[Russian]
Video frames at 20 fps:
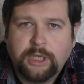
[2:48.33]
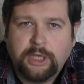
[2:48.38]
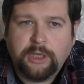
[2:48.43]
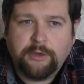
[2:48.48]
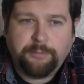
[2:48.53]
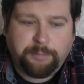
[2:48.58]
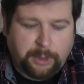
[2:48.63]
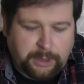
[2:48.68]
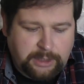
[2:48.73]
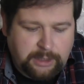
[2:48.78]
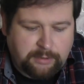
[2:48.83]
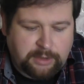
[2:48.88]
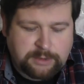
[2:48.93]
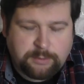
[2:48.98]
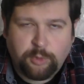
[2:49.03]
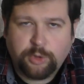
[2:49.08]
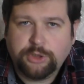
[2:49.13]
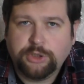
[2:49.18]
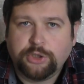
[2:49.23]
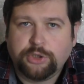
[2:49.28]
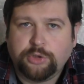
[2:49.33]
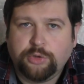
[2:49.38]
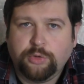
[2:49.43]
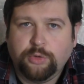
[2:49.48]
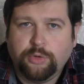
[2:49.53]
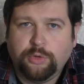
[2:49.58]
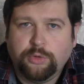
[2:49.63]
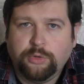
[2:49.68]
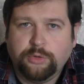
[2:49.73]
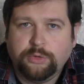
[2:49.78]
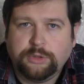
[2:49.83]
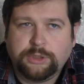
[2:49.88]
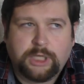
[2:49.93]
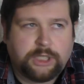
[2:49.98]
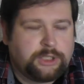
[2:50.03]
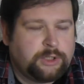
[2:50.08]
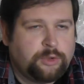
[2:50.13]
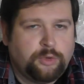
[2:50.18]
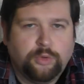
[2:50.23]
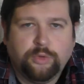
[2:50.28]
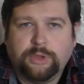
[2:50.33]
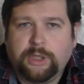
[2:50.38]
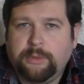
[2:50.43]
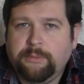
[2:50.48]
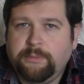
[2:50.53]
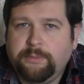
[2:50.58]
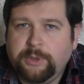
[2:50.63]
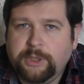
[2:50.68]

И вполне возможно, что скажет, ну там,